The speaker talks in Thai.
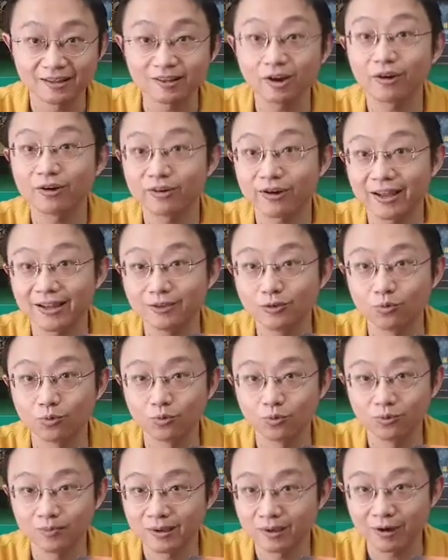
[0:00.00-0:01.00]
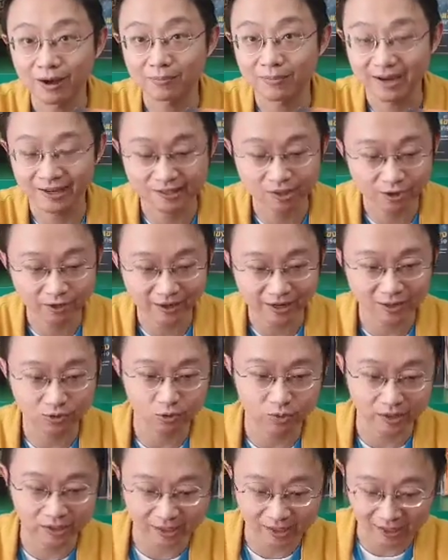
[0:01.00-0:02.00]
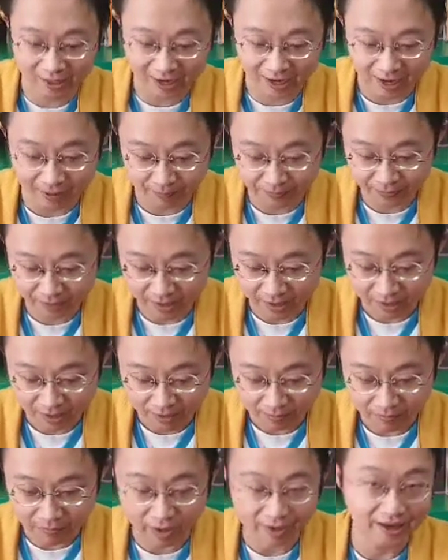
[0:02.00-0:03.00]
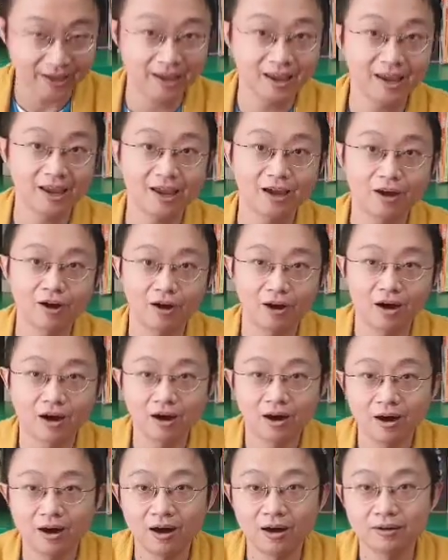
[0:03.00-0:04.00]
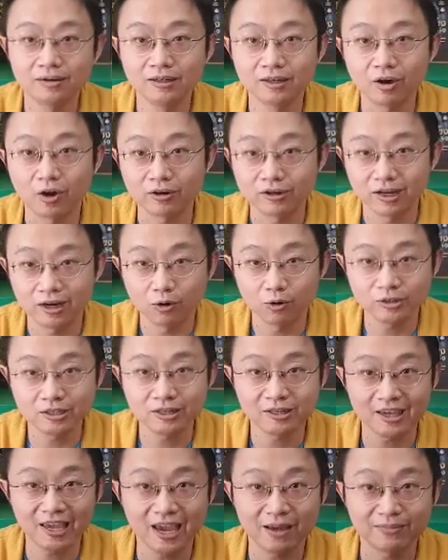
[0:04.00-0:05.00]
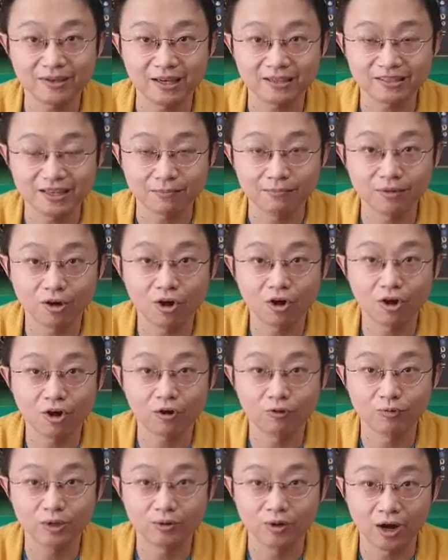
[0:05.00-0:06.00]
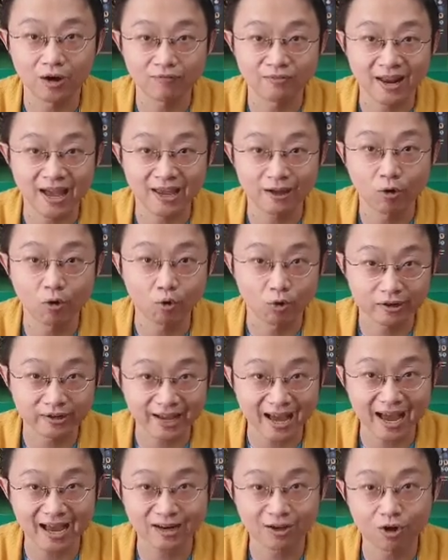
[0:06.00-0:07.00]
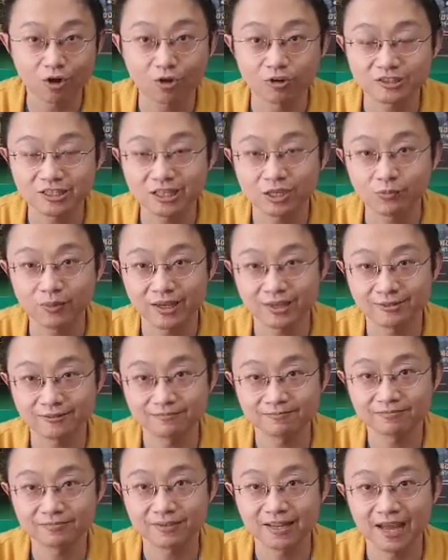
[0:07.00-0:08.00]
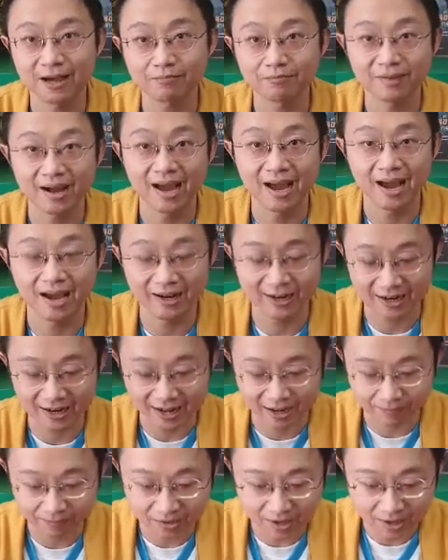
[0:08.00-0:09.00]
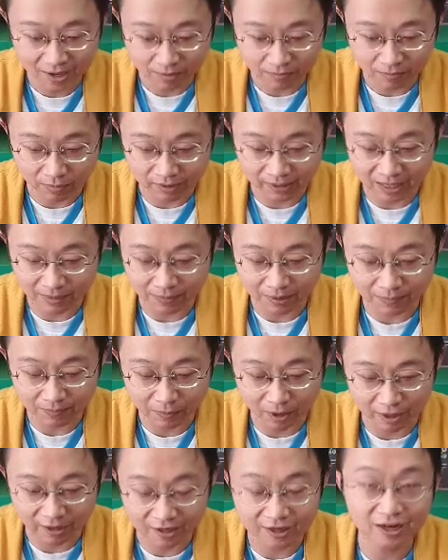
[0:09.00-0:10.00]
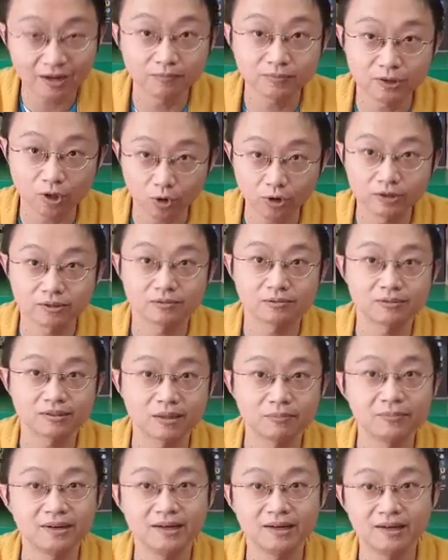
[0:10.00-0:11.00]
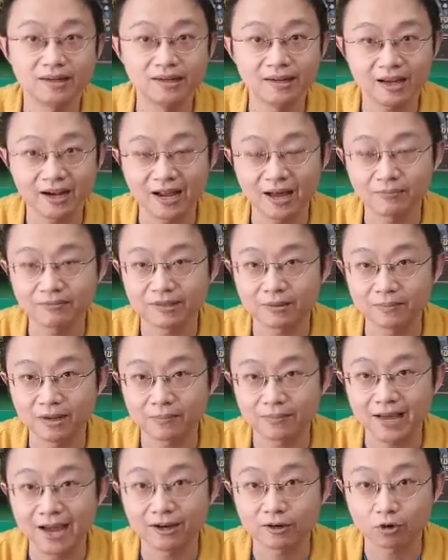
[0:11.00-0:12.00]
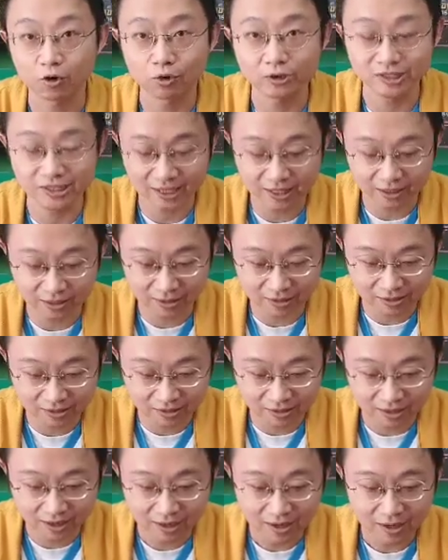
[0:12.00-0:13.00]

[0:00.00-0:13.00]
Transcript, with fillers: ซ่อนเร้นอยู่ มีความหมายซ่อนเร้นอยู่ในนี้นะครับบอร์ดอของเดอะโคชชิ่งเกมเนี่ยจำลองวิวออฟไลฟ์6ด้านของชีวิตนะครับมานะครับบอร์ดอเป็นบอร์ดเริ่มต้นเสมอนะครับสำหรับการโคชชิ่งก็คือ